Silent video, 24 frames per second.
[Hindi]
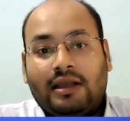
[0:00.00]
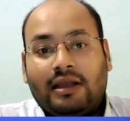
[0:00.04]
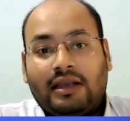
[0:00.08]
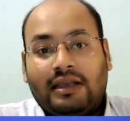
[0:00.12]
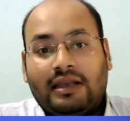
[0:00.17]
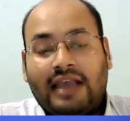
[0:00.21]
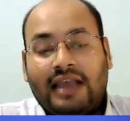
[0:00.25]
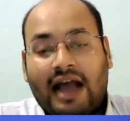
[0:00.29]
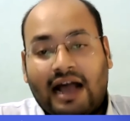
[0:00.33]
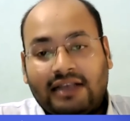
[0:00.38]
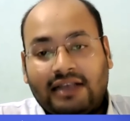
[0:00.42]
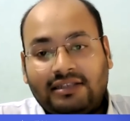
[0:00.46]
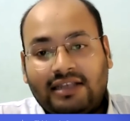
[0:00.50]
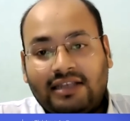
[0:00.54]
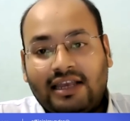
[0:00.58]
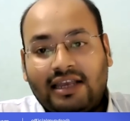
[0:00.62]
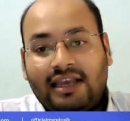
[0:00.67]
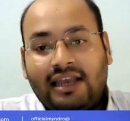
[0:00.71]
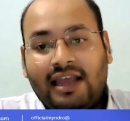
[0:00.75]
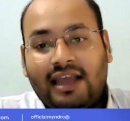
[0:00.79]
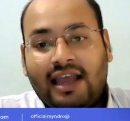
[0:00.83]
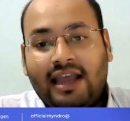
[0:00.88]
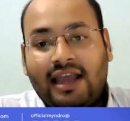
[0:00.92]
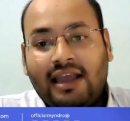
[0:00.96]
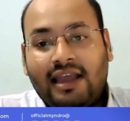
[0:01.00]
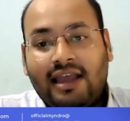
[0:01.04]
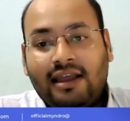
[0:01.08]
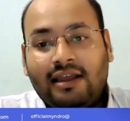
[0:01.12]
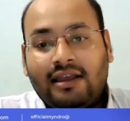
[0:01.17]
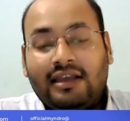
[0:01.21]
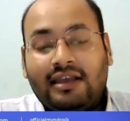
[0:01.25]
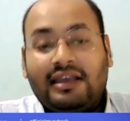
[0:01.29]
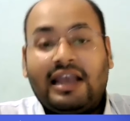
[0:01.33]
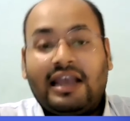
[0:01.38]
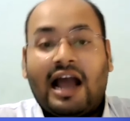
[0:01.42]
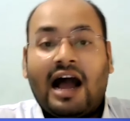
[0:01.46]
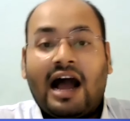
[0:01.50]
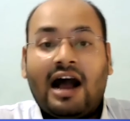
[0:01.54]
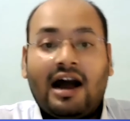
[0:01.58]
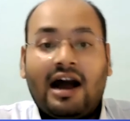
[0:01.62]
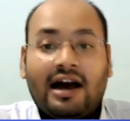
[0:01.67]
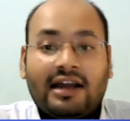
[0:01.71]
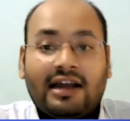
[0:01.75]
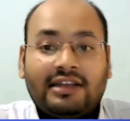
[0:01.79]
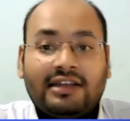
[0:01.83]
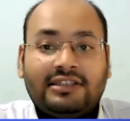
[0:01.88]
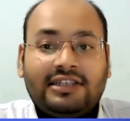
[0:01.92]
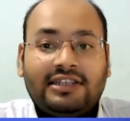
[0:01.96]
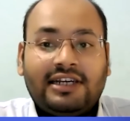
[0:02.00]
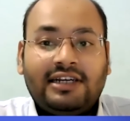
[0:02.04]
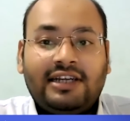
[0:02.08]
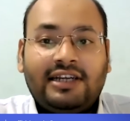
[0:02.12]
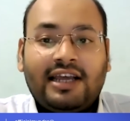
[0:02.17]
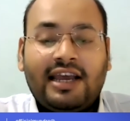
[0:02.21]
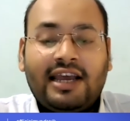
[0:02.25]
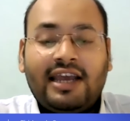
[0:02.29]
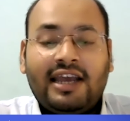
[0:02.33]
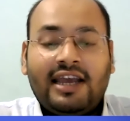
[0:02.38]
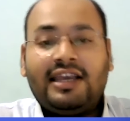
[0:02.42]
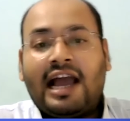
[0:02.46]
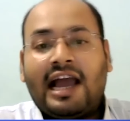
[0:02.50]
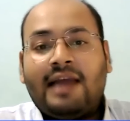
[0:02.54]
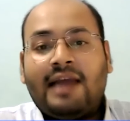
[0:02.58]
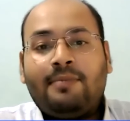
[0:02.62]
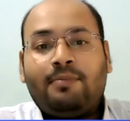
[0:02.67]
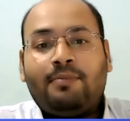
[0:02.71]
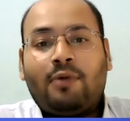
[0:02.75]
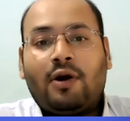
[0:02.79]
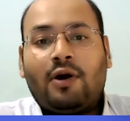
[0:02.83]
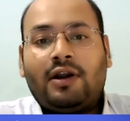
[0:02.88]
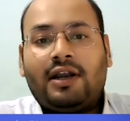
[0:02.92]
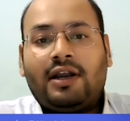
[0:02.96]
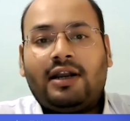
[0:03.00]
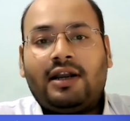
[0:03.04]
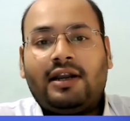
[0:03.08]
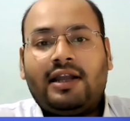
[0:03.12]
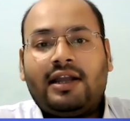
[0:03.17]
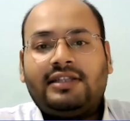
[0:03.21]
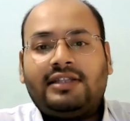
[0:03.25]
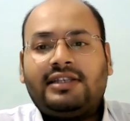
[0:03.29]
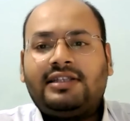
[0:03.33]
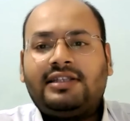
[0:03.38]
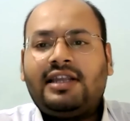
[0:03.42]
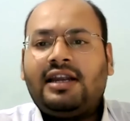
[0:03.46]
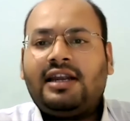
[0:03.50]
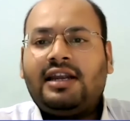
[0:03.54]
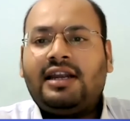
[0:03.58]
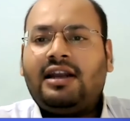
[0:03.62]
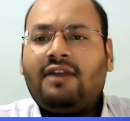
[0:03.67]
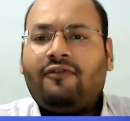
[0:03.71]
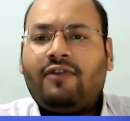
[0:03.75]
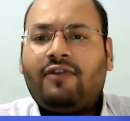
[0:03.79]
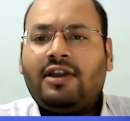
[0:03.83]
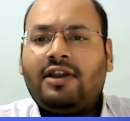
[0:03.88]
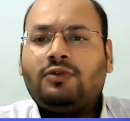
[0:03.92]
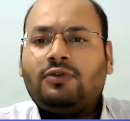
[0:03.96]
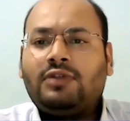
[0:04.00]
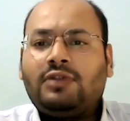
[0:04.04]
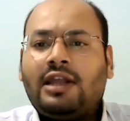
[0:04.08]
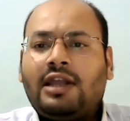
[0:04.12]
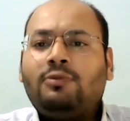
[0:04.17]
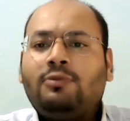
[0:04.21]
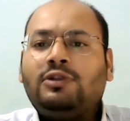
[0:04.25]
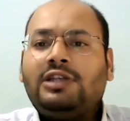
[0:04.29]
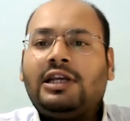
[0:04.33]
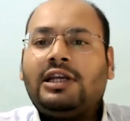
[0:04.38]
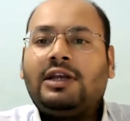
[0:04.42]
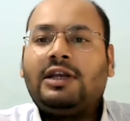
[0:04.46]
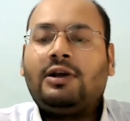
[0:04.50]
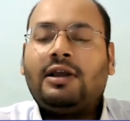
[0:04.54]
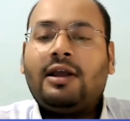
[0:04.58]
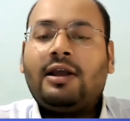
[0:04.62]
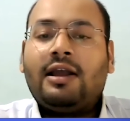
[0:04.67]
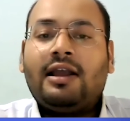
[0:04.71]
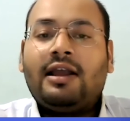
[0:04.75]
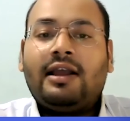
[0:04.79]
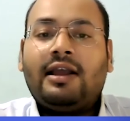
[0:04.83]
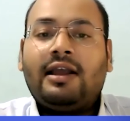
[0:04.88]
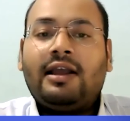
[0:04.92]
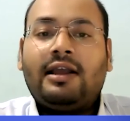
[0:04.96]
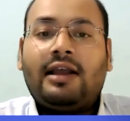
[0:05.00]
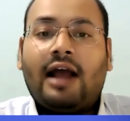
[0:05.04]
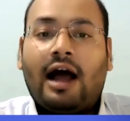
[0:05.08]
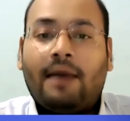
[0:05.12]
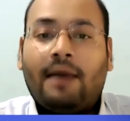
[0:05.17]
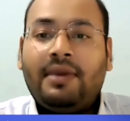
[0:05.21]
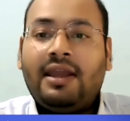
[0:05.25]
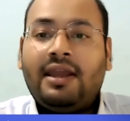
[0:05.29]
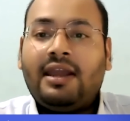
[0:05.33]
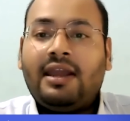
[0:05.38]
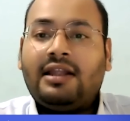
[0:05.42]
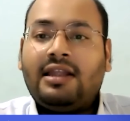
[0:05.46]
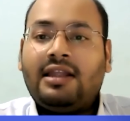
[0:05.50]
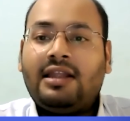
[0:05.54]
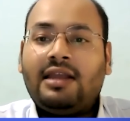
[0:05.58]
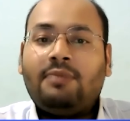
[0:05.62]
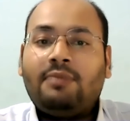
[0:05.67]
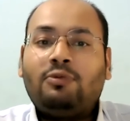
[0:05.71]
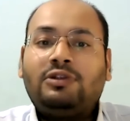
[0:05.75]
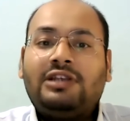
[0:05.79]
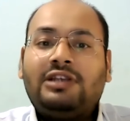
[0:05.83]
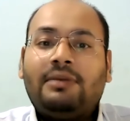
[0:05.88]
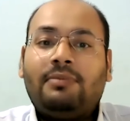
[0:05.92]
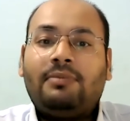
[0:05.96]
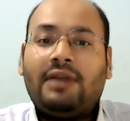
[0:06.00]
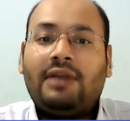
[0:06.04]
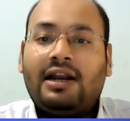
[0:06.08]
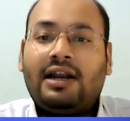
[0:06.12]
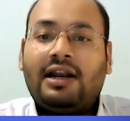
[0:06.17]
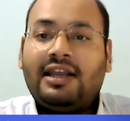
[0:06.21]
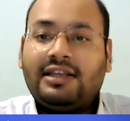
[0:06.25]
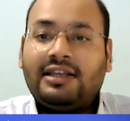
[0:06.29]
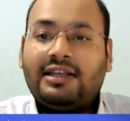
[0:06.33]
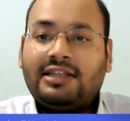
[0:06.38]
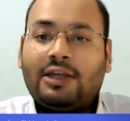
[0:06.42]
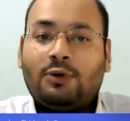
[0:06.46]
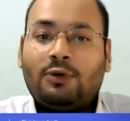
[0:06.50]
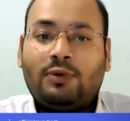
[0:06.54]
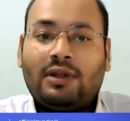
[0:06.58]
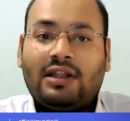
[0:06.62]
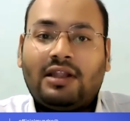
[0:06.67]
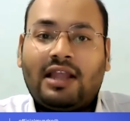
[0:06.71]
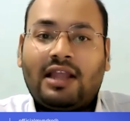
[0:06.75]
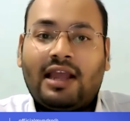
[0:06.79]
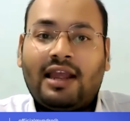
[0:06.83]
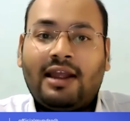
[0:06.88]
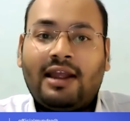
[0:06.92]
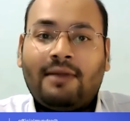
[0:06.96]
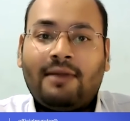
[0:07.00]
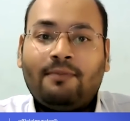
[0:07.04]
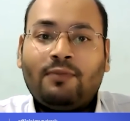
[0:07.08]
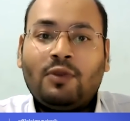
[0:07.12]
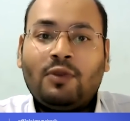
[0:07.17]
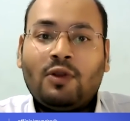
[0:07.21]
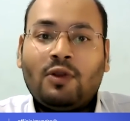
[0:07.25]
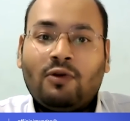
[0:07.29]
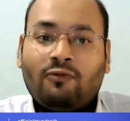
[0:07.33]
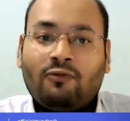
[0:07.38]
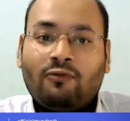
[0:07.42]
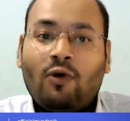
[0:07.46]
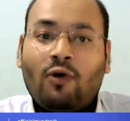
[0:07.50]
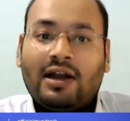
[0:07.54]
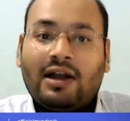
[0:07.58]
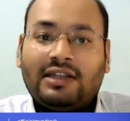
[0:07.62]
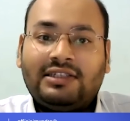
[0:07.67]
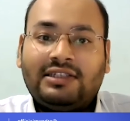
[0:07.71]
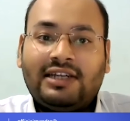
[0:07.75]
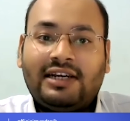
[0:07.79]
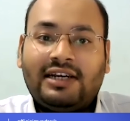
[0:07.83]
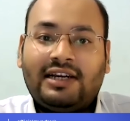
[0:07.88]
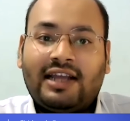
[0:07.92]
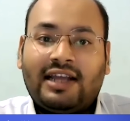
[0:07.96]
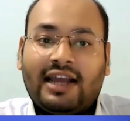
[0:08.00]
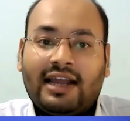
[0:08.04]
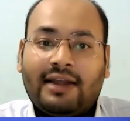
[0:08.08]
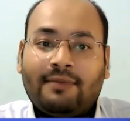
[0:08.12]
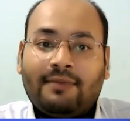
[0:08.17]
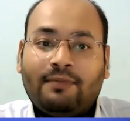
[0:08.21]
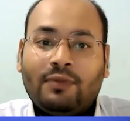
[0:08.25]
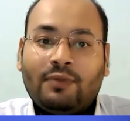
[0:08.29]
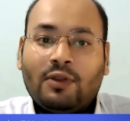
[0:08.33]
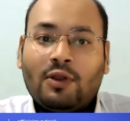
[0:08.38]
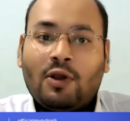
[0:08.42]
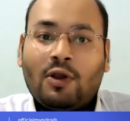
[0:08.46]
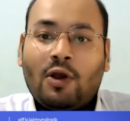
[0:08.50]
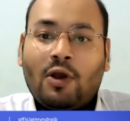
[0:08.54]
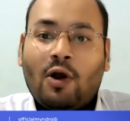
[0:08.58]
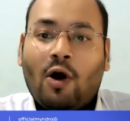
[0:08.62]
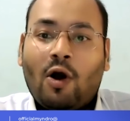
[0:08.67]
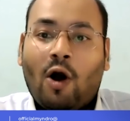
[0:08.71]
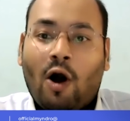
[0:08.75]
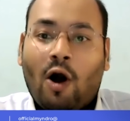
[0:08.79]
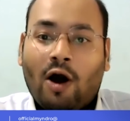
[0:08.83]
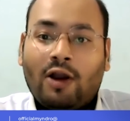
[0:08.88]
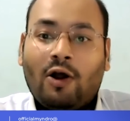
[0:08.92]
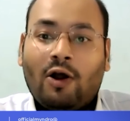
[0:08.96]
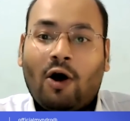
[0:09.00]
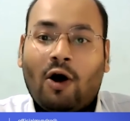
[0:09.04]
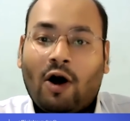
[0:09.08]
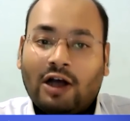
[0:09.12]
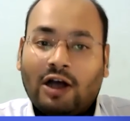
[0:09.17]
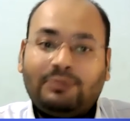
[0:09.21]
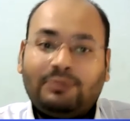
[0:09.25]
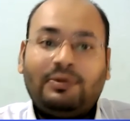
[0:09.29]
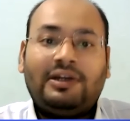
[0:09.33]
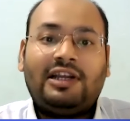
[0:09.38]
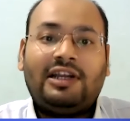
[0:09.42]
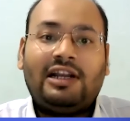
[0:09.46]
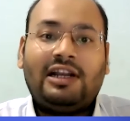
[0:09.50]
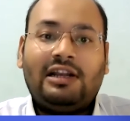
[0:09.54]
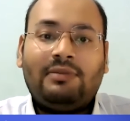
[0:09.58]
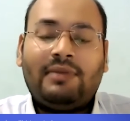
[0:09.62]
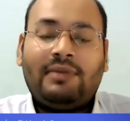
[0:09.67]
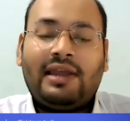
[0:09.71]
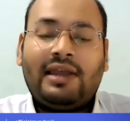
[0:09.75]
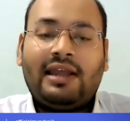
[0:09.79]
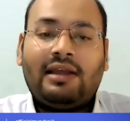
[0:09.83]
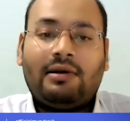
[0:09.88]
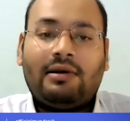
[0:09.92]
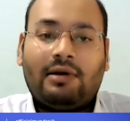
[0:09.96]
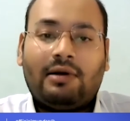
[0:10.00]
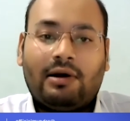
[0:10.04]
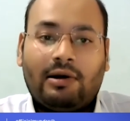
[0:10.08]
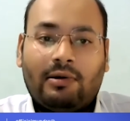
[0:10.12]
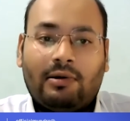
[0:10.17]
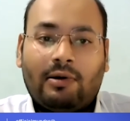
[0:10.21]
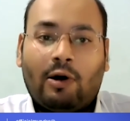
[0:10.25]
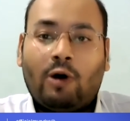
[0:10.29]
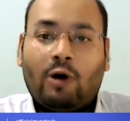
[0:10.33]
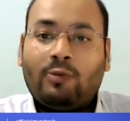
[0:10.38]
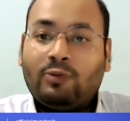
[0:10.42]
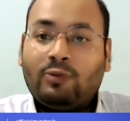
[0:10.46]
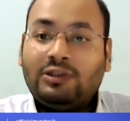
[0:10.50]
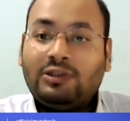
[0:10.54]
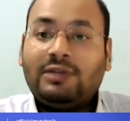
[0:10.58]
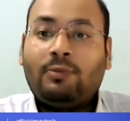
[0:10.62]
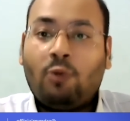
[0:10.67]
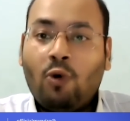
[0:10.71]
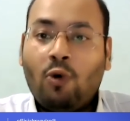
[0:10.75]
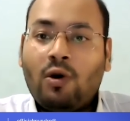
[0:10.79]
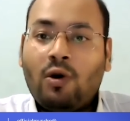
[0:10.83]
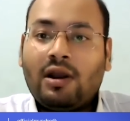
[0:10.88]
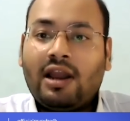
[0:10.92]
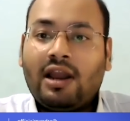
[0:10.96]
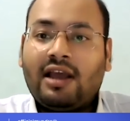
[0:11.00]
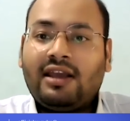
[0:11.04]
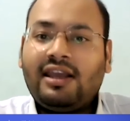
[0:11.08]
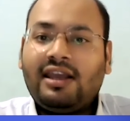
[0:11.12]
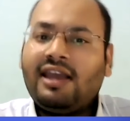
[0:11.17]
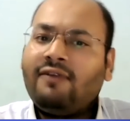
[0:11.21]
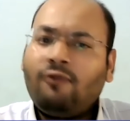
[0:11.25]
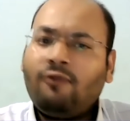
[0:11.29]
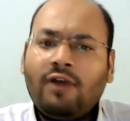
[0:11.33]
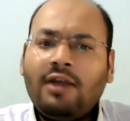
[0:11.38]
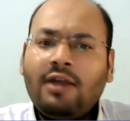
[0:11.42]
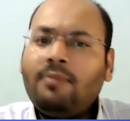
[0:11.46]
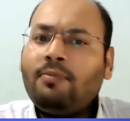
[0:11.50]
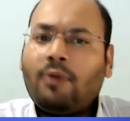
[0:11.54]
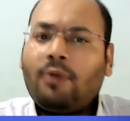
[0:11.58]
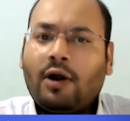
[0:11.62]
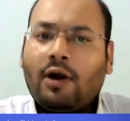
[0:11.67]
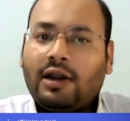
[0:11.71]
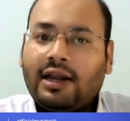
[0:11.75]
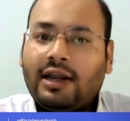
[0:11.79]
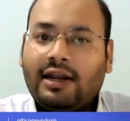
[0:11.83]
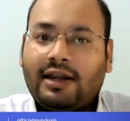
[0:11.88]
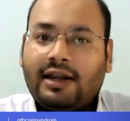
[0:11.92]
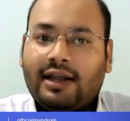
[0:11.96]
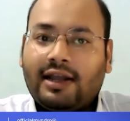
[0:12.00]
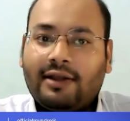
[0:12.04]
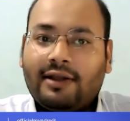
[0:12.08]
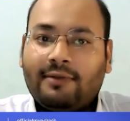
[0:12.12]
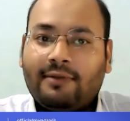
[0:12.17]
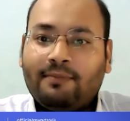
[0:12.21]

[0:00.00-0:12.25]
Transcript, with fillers: क्या सही है क्या अर्जेंट है क्या इंपॉर्टेंट है जैसे एक डिफरेंस होता है ना मुझे अभी यदि मुझे ब्लड की जरूरत है वो अर्जेंट है और हॉस्पिटल में और मुझे भूख लगी है वो इम्पोर्टेंट है